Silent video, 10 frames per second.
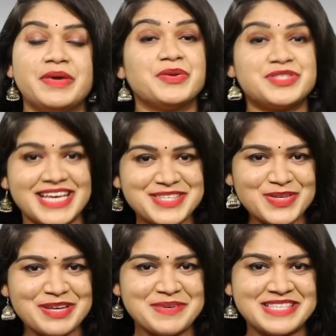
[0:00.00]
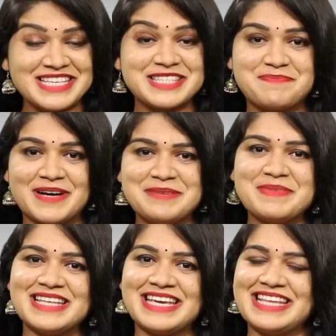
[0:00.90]
మీరు చేస్తున్న బిజినెస్ పది
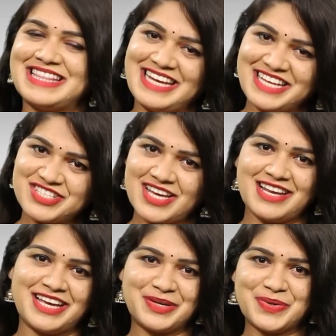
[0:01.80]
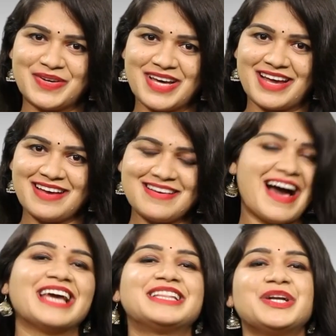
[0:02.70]
మందికి తెలియజేయాలి అనుకుంటున్నారా
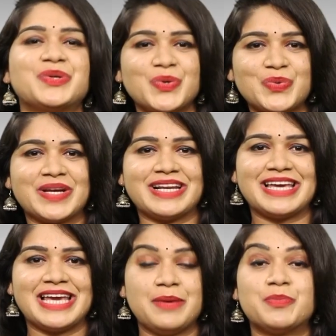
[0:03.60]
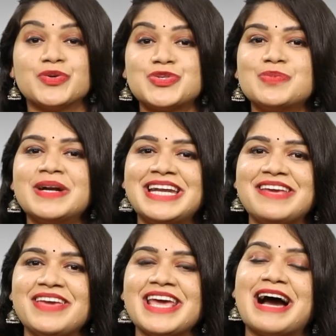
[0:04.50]
అయితే డోంట్ వరీ ఇప్పుడు సుమన్
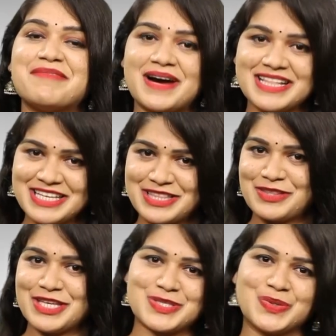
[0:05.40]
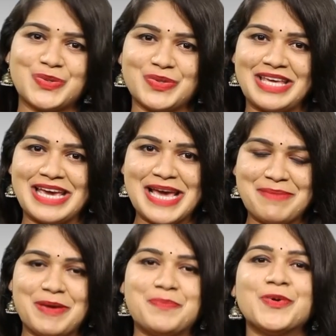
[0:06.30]
టీవీ ఆ బాధ్యతను తీసుకుంటుంది
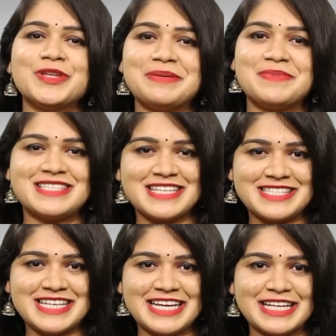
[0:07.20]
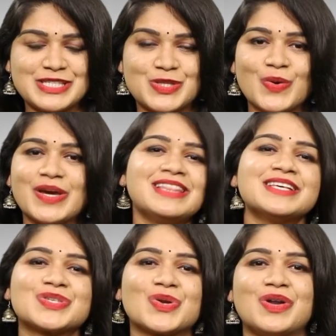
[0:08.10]
మీ పూర్తి బిజినెస్ డీటెయిల్స్తో
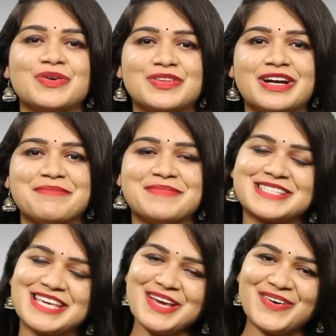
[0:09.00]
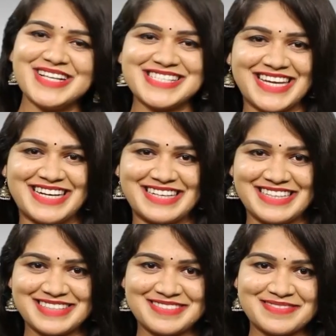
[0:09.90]
కింద స్క్రోల్ అవుతున్న నెంబర్స్కి కాల్ చేయండి